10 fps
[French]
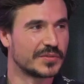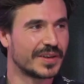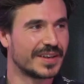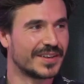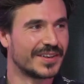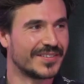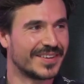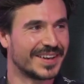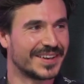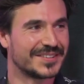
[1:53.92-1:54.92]
une
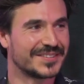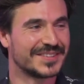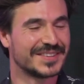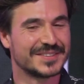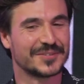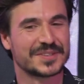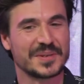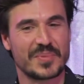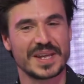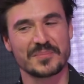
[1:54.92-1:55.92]
le nom de Donc
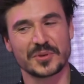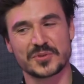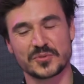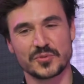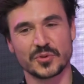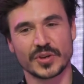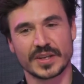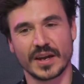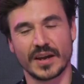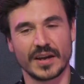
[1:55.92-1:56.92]
c'est Playmode Studio, qui
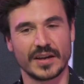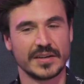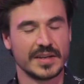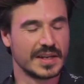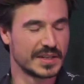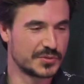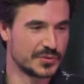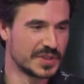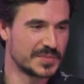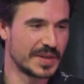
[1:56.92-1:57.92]
est un,
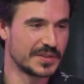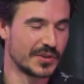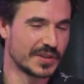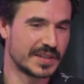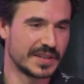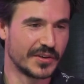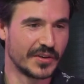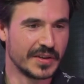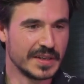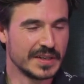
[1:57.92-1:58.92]
studio espagnol qui,
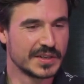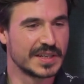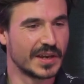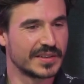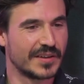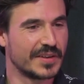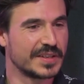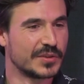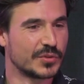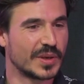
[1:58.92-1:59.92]
qui, a
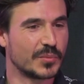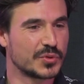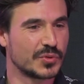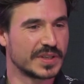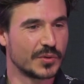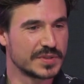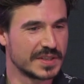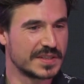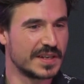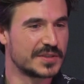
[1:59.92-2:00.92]
travaillé notamment sur des grosses
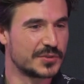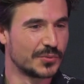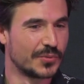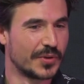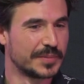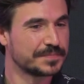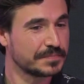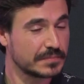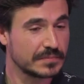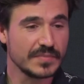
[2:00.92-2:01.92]
installations
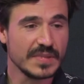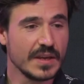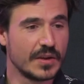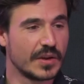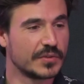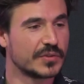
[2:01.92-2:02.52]
euh,